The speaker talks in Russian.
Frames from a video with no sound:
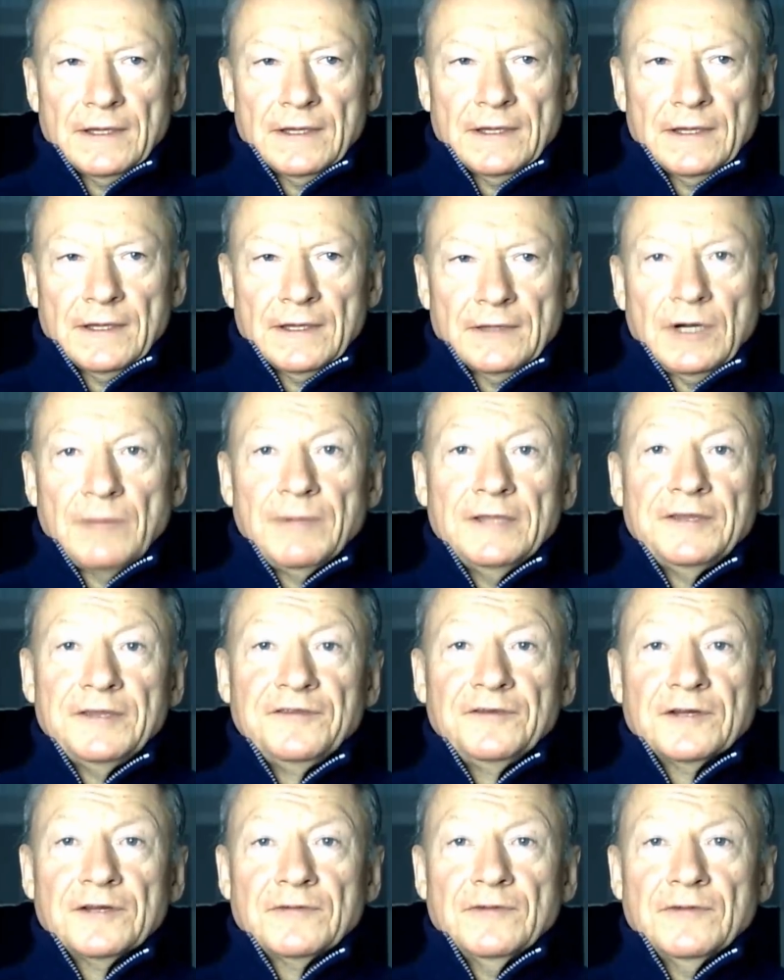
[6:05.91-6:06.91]
Ну, а
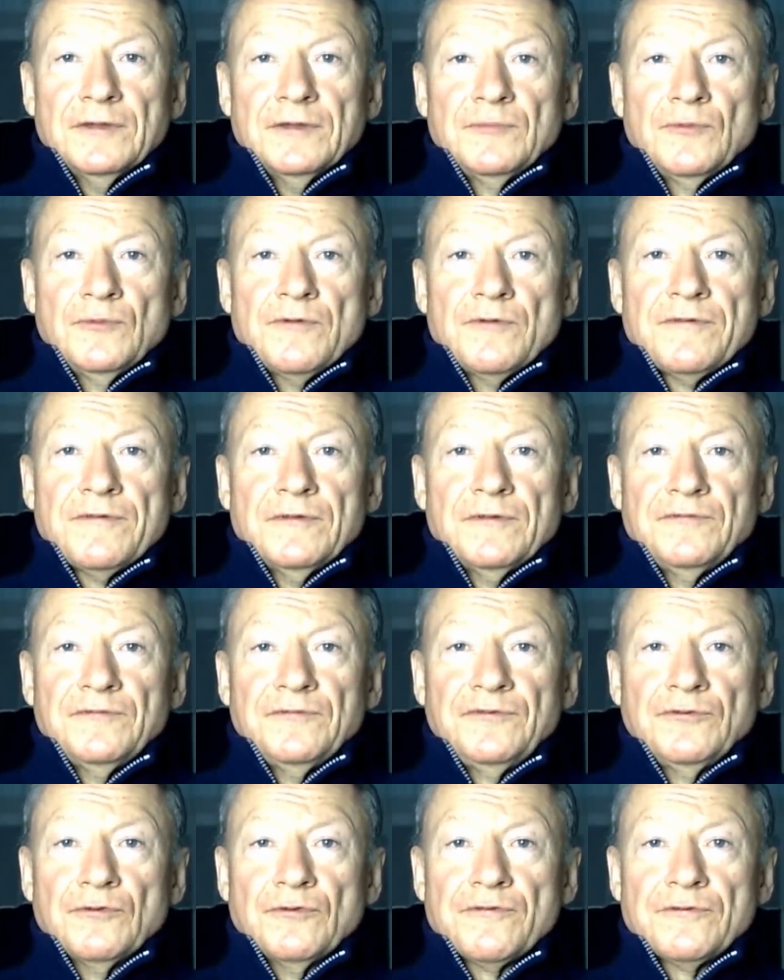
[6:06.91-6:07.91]
политизировать
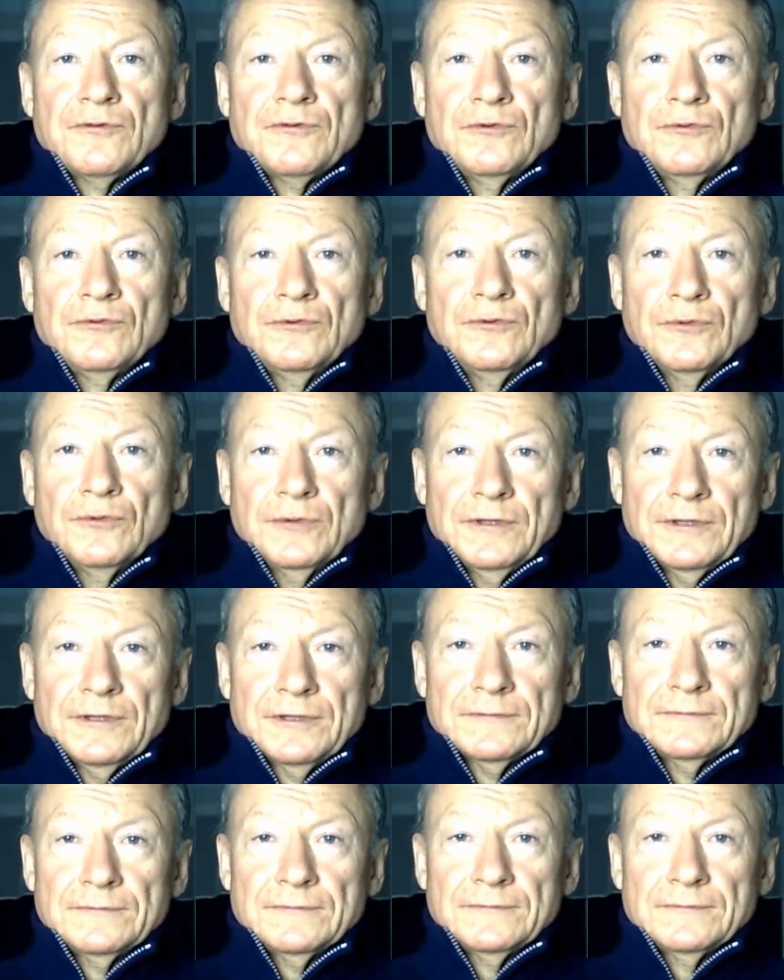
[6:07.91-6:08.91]
можно все, что
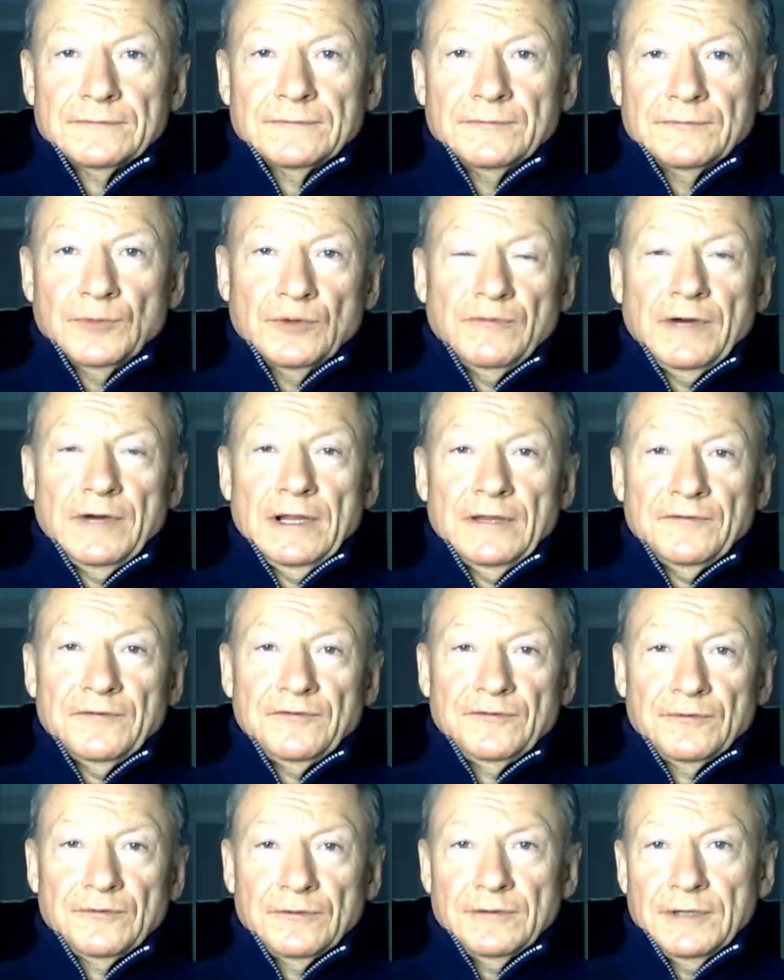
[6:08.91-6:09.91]
угодно. Буквально
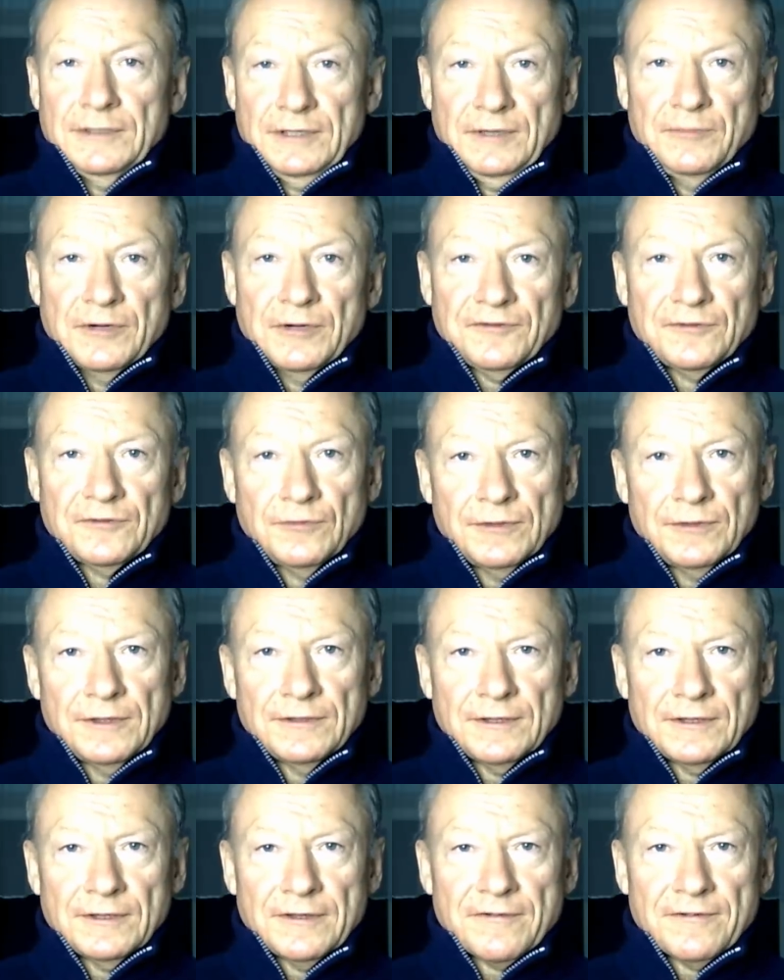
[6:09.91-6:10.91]
все это и
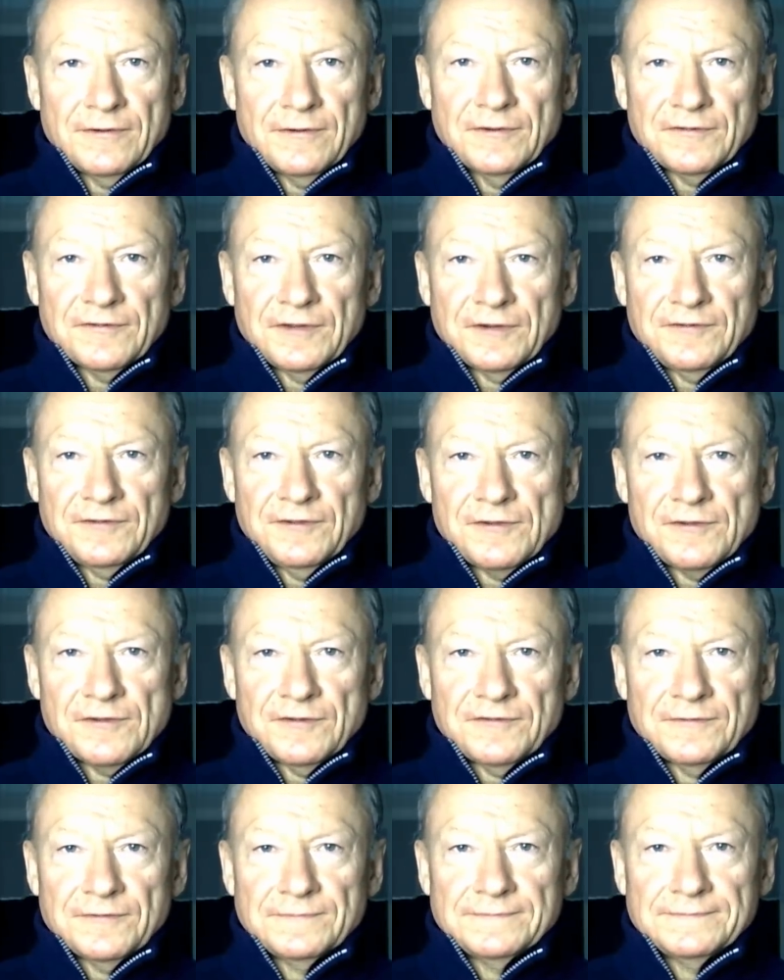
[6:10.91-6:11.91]
происходит на наших глазах
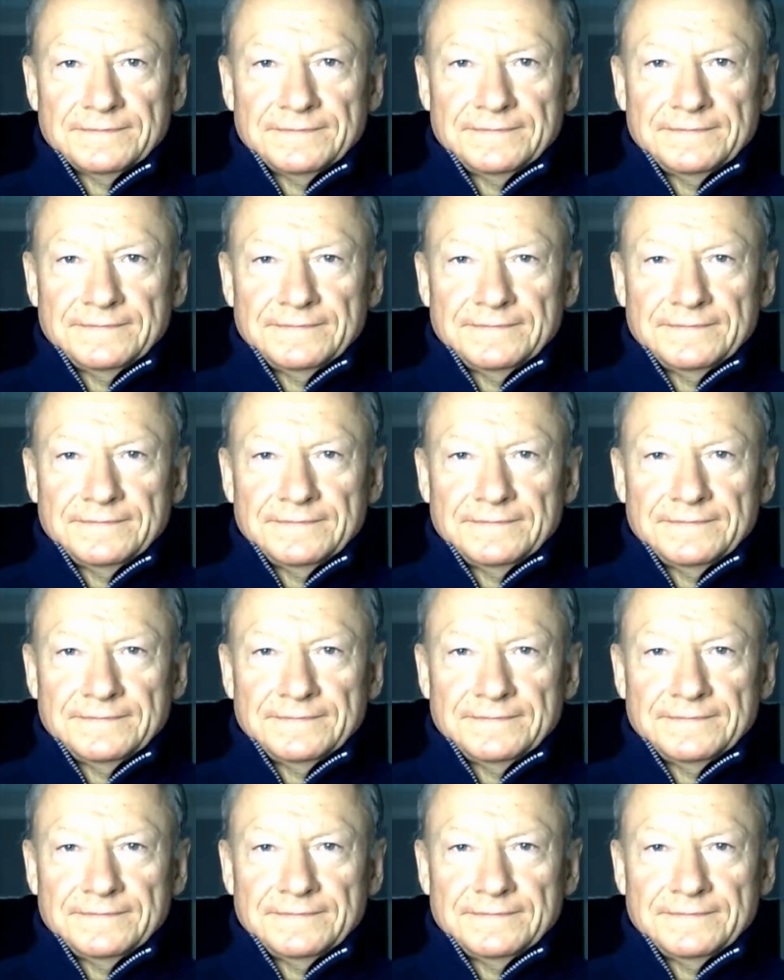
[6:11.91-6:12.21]
сейчас.